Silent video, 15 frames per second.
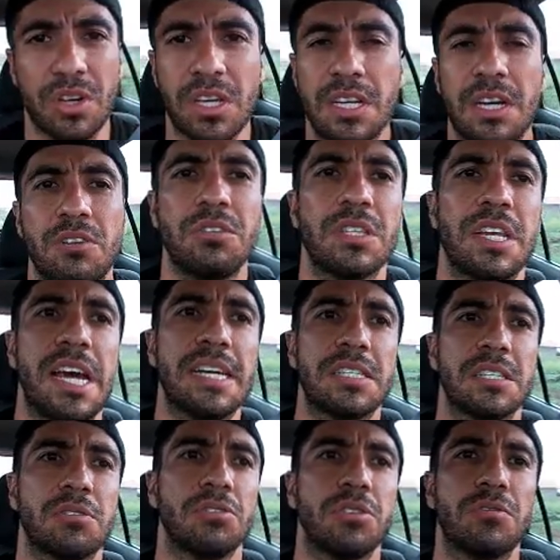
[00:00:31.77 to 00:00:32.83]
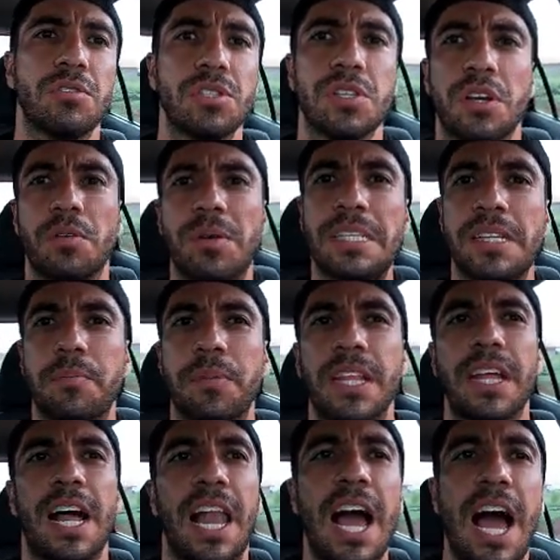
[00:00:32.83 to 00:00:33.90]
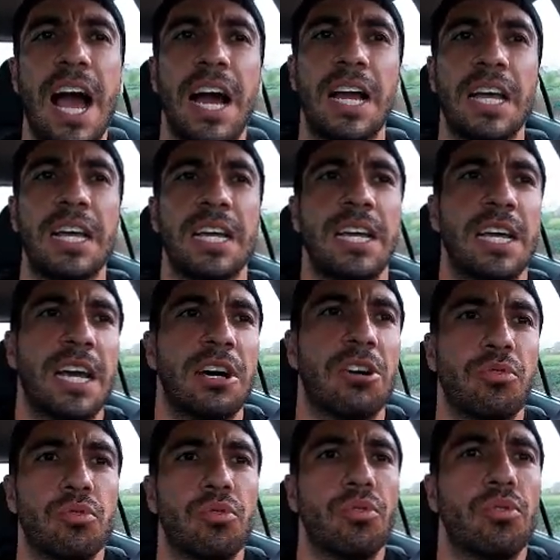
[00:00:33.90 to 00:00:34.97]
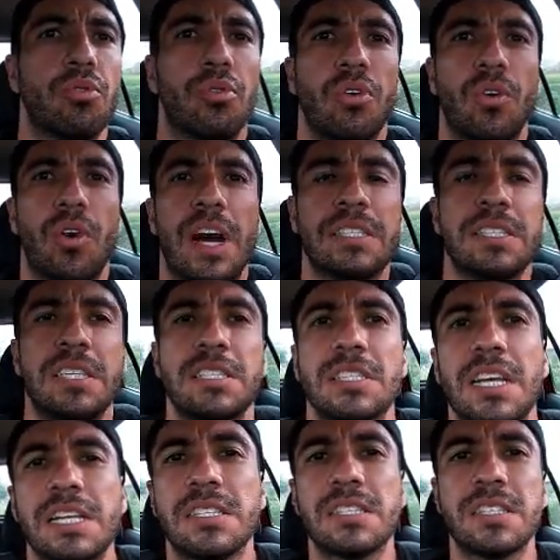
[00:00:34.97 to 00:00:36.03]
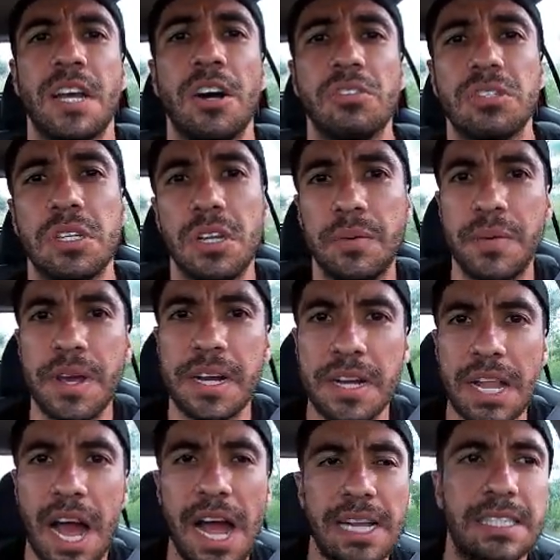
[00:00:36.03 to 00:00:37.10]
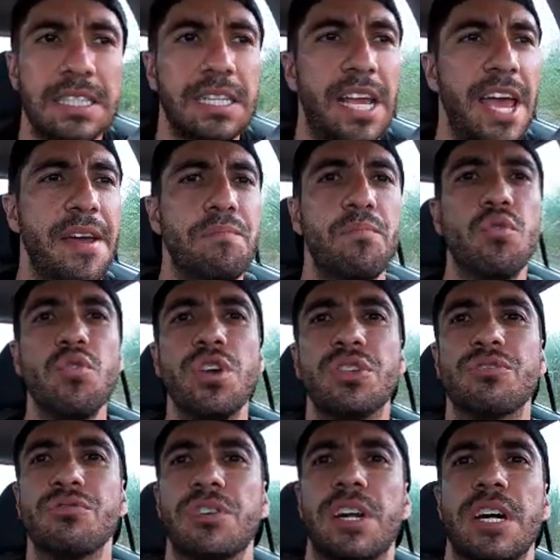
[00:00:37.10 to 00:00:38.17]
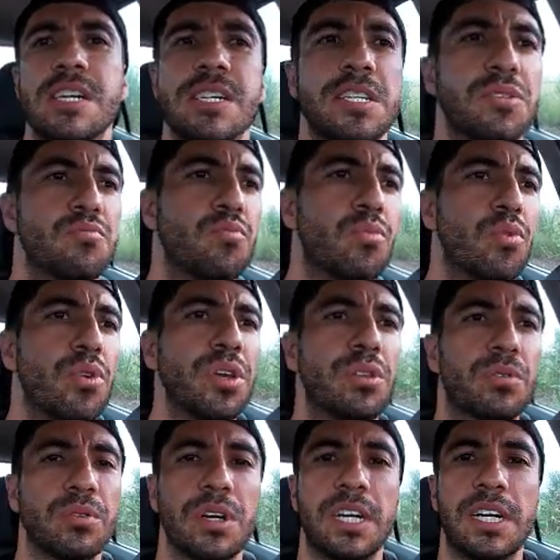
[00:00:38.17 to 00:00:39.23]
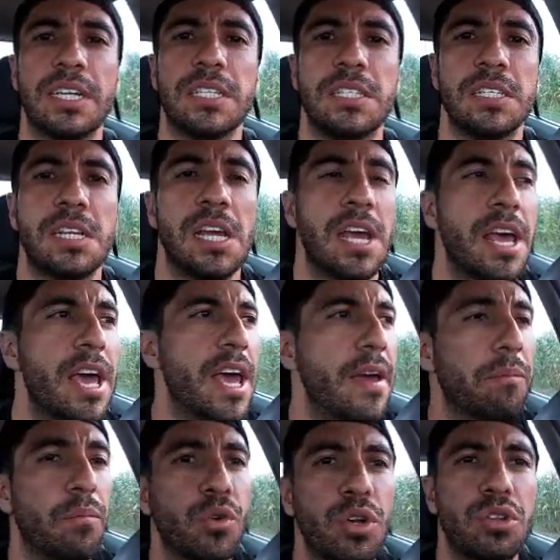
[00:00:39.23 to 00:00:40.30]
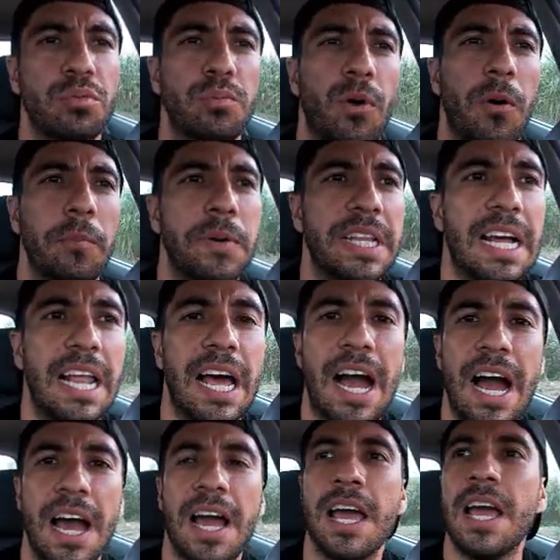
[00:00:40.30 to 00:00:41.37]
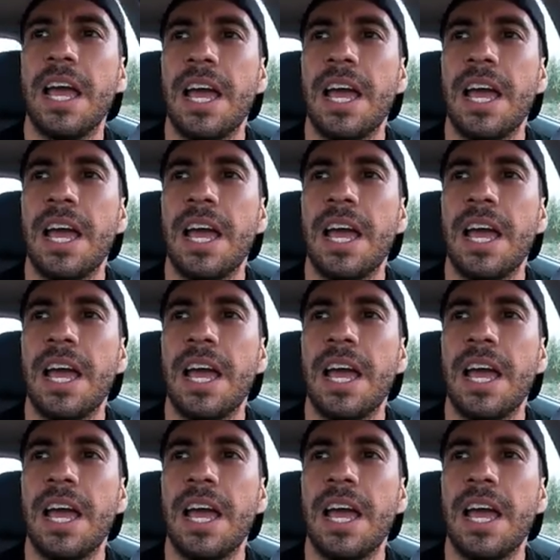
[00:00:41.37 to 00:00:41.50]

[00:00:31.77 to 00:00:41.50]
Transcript: O que que acontece? Quando você começa a pedalar, o, a sensação de liberdade é muito grande, muito grande. É muito bom pedalar,